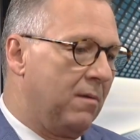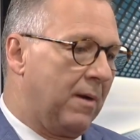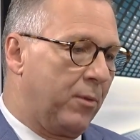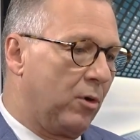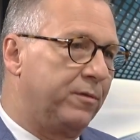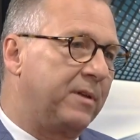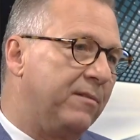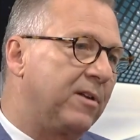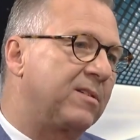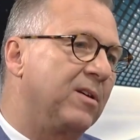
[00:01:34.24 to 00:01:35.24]
Wenn wir auf die
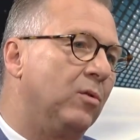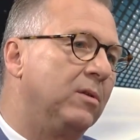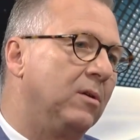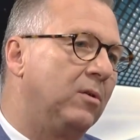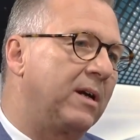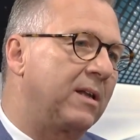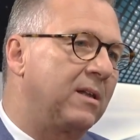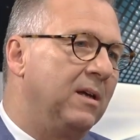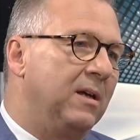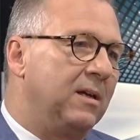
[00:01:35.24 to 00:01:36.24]
Inflation schauen,
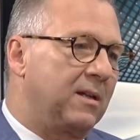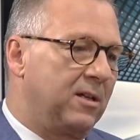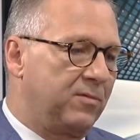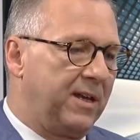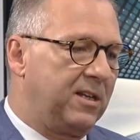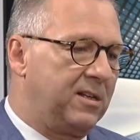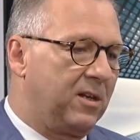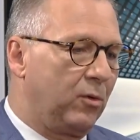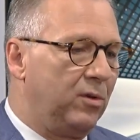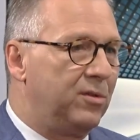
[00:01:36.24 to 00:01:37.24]
dann ist wichtig, die
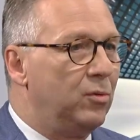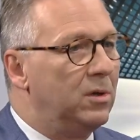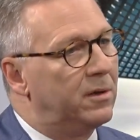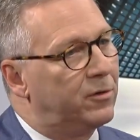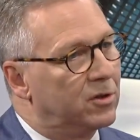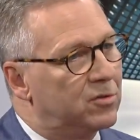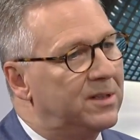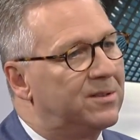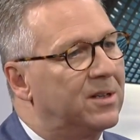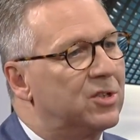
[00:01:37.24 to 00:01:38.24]
drei Säulen von der
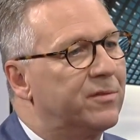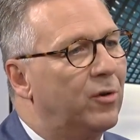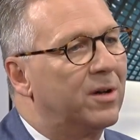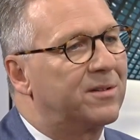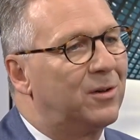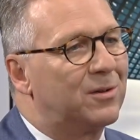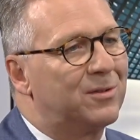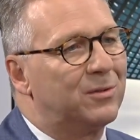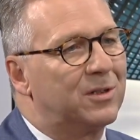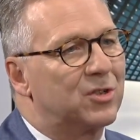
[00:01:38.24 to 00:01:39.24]
schweizerischen Vorsorge
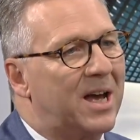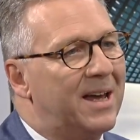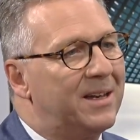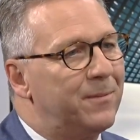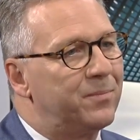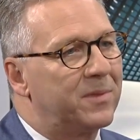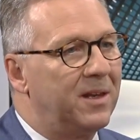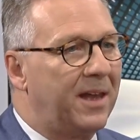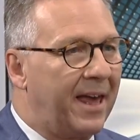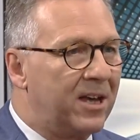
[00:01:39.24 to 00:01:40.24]
zu unterscheiden.
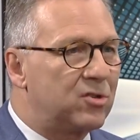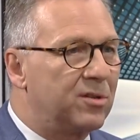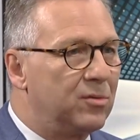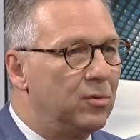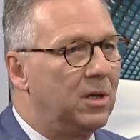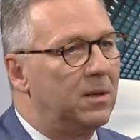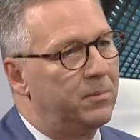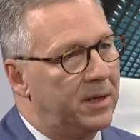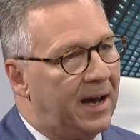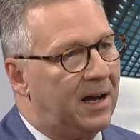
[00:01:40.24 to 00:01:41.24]
In der ersten Säule,
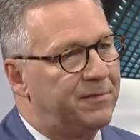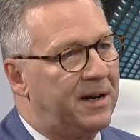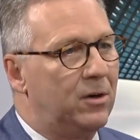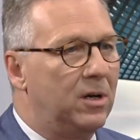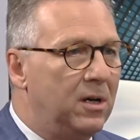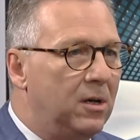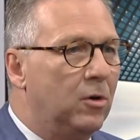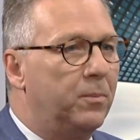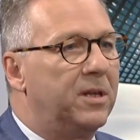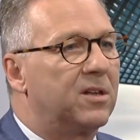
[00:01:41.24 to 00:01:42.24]
bei der AHV,
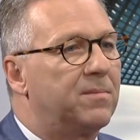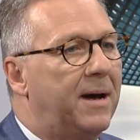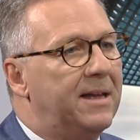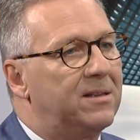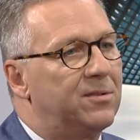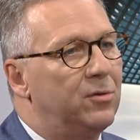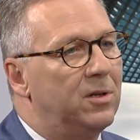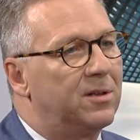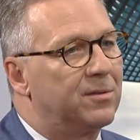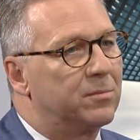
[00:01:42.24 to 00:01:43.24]
und bei der zweiten
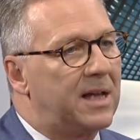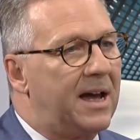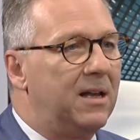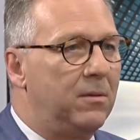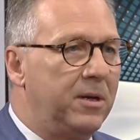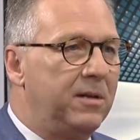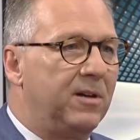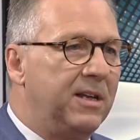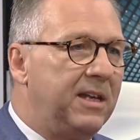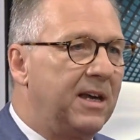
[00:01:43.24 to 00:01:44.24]
Säule, zum Teil bei
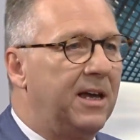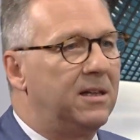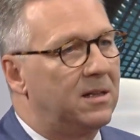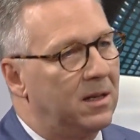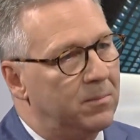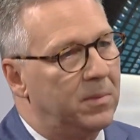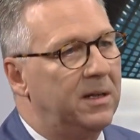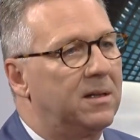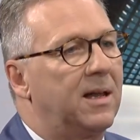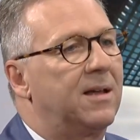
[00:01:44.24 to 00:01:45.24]
Invalidenrenten, bei
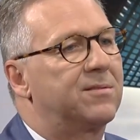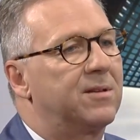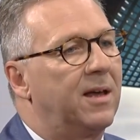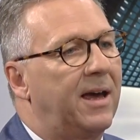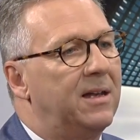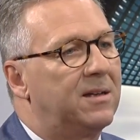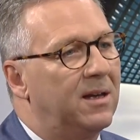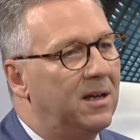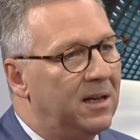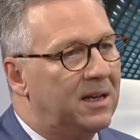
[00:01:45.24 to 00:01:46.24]
hinterlassenen
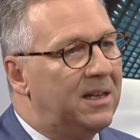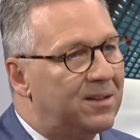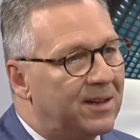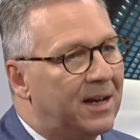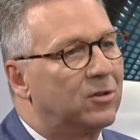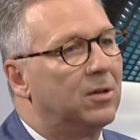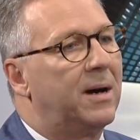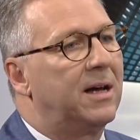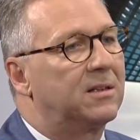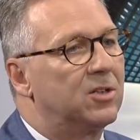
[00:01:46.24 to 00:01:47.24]
Renten, gibt es einen
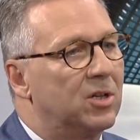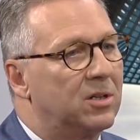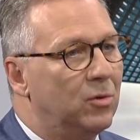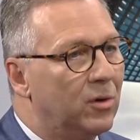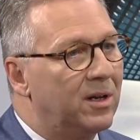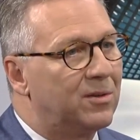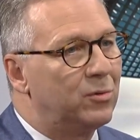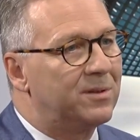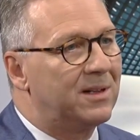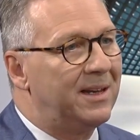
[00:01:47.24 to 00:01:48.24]
automatischen
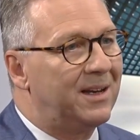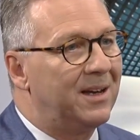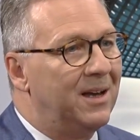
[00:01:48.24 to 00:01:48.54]
Teuerungsausgleich.